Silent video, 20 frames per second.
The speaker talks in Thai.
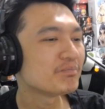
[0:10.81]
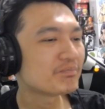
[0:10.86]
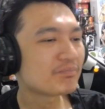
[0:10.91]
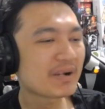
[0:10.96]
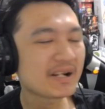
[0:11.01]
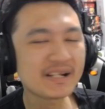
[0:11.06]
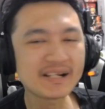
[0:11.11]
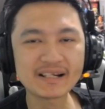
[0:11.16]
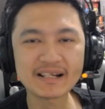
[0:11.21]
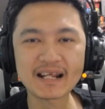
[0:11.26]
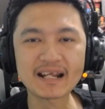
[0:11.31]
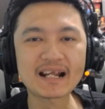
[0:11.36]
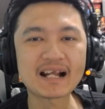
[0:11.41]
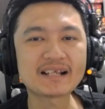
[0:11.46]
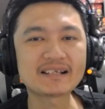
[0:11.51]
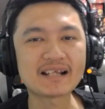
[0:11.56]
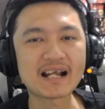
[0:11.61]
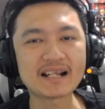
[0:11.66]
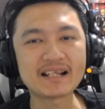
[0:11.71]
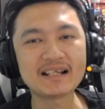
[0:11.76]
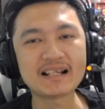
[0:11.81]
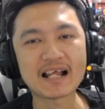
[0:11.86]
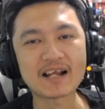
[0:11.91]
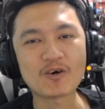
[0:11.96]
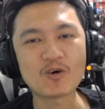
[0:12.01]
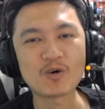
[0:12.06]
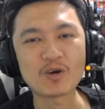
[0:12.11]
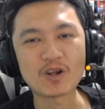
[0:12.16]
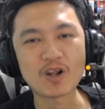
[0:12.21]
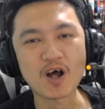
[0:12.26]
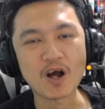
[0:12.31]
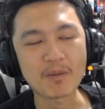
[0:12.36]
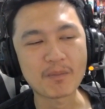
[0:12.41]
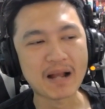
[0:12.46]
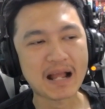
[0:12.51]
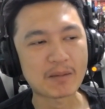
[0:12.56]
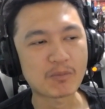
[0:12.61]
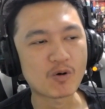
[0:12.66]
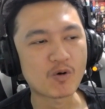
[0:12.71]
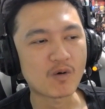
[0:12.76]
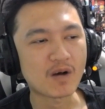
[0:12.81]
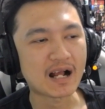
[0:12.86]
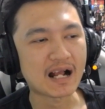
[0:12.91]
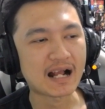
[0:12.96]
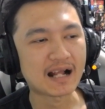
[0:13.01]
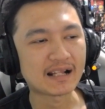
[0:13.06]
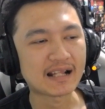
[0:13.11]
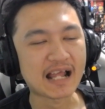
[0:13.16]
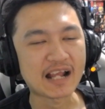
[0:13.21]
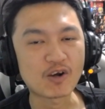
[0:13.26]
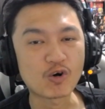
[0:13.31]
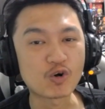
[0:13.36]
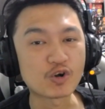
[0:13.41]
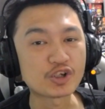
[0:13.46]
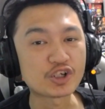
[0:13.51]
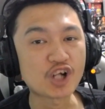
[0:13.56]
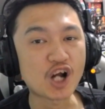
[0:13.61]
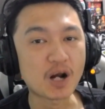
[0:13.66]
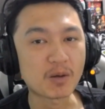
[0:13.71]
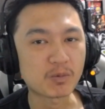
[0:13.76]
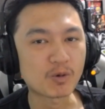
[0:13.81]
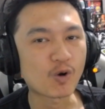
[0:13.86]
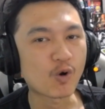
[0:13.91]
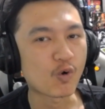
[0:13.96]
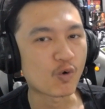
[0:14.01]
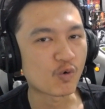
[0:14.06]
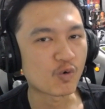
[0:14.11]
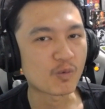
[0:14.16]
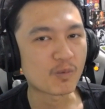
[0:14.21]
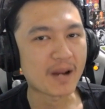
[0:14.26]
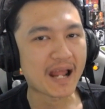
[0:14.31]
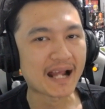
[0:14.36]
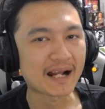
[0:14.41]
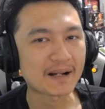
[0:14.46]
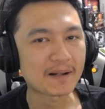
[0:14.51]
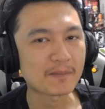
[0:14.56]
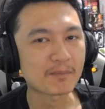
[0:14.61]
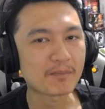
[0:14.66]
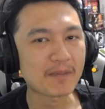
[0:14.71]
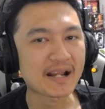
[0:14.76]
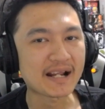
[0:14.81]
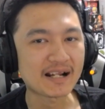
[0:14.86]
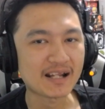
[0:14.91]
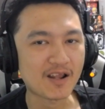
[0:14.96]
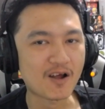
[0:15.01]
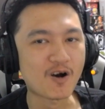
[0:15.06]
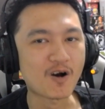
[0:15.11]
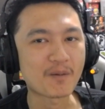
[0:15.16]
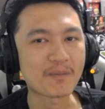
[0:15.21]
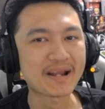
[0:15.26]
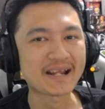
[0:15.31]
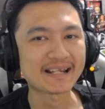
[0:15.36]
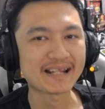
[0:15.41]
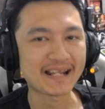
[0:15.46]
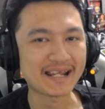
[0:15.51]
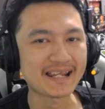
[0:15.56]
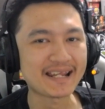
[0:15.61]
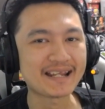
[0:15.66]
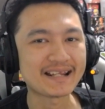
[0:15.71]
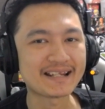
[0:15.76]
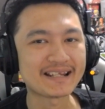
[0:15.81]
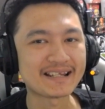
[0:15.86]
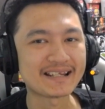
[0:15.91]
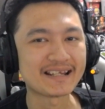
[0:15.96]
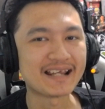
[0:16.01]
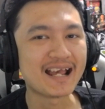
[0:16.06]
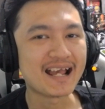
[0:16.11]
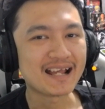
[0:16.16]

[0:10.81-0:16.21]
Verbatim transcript: เป็นหนึ่งในการชาที่หลายคนรอมา เพราะว่าหลายคนชอบโกคูแบล็คแม่งหล่อแม่งเท่ดี